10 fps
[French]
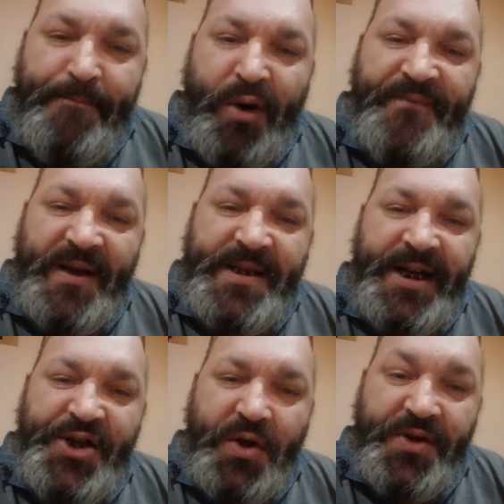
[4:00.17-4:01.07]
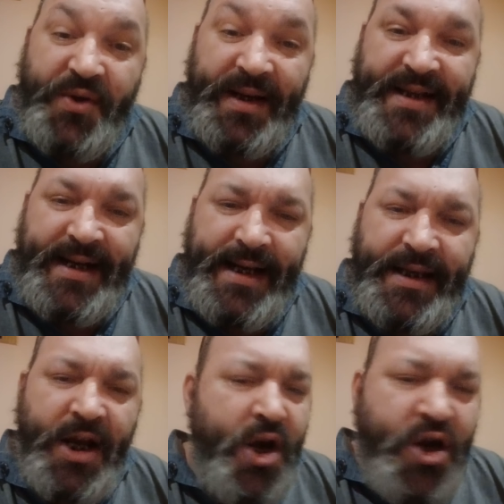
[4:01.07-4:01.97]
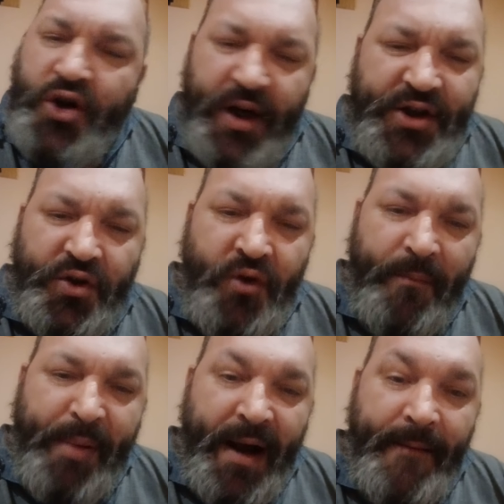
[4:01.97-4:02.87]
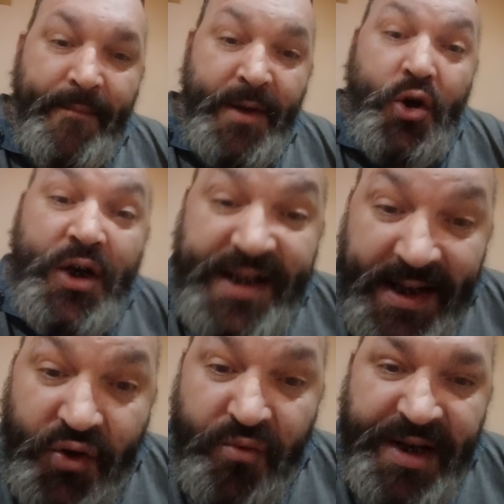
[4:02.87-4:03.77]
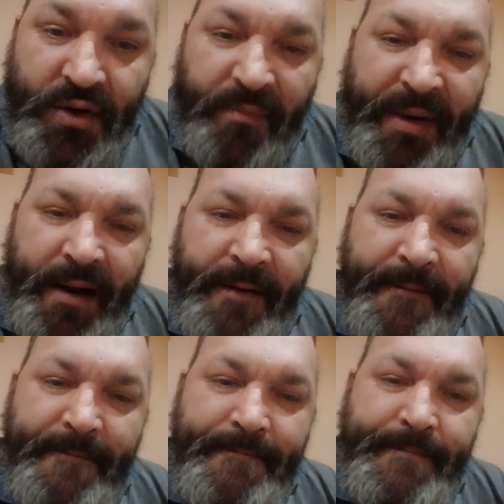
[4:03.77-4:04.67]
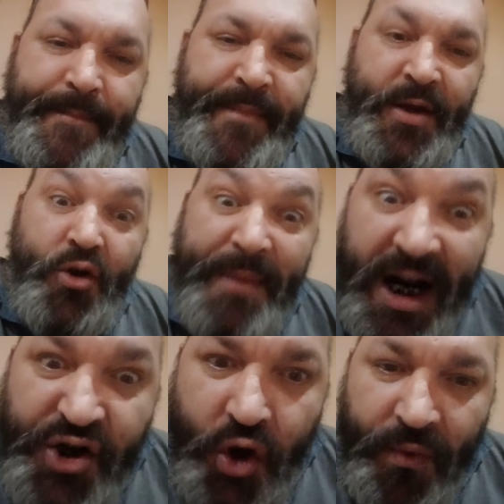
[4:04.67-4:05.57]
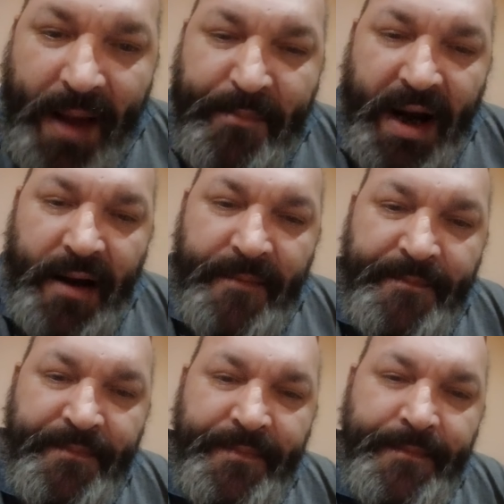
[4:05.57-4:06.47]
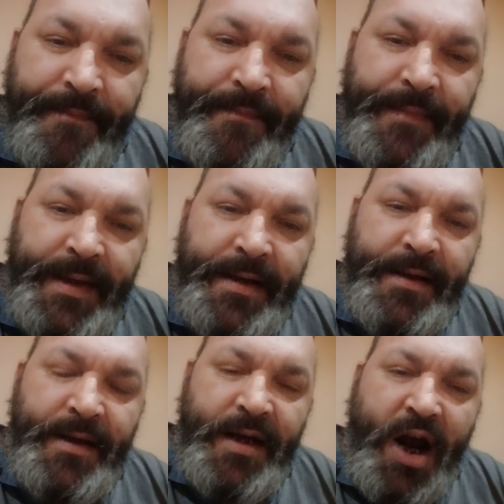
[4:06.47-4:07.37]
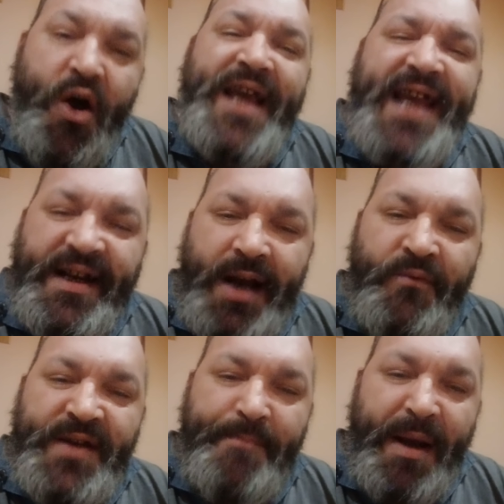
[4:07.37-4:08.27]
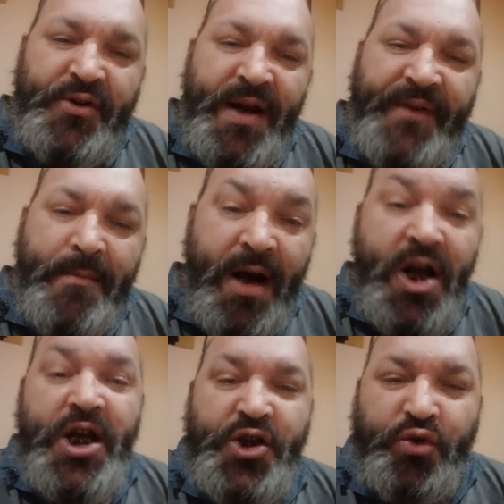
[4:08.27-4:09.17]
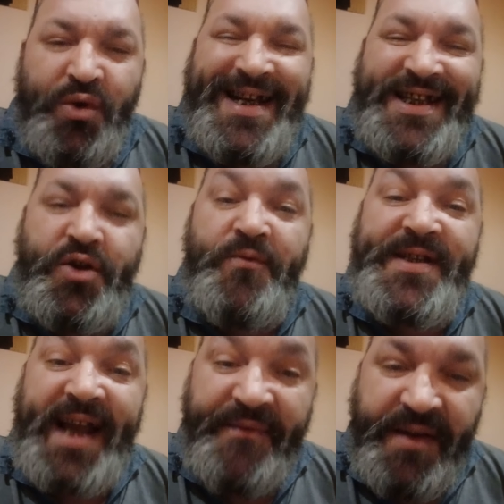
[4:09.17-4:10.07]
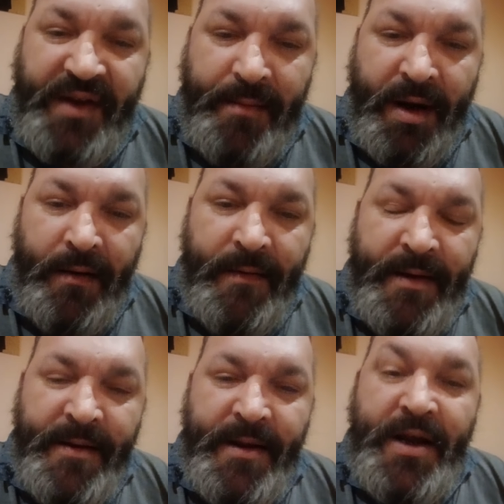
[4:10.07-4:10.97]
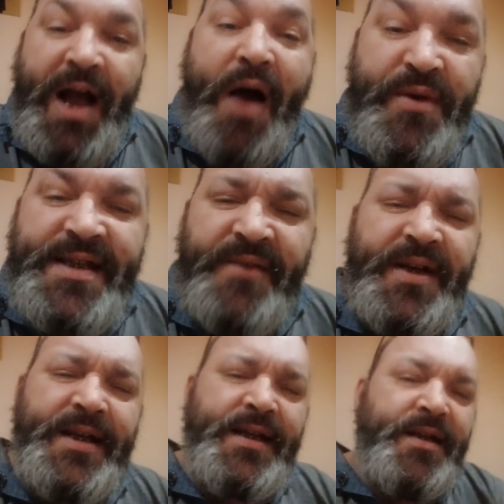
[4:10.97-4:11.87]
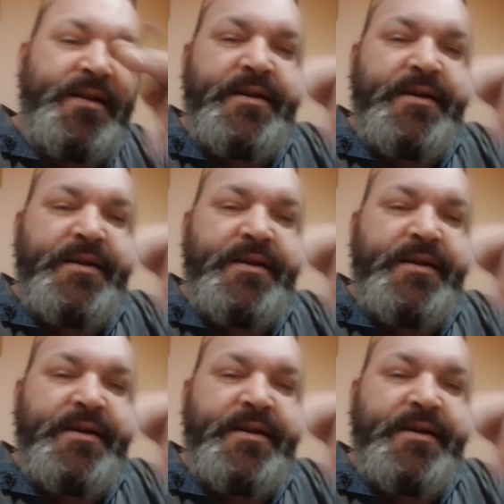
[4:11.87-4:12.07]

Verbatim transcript: pour effacer les choses sur Internet que les autres n'ont pas, que les insoumis n'ont pas, que Mélenchon n'a pas. Alors à quelqu'un vous appartenez vraiment et surtout qu'est-ce que vous servez vraiment Ah oui, c'est vrai.